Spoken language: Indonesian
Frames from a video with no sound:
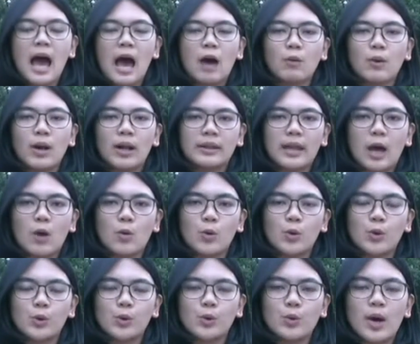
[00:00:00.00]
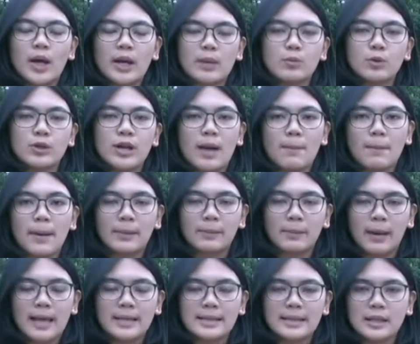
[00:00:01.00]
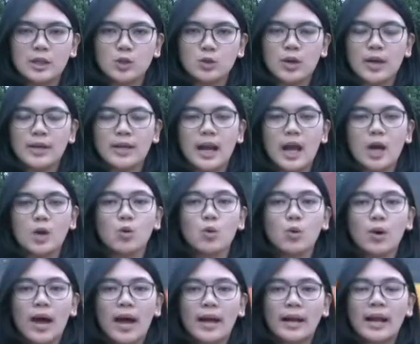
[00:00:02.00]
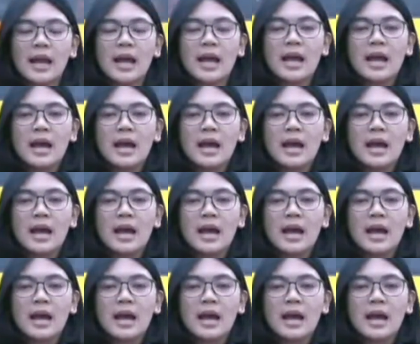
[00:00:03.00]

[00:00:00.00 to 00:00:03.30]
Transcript: awal tahun 2018, ini sudah dilakukan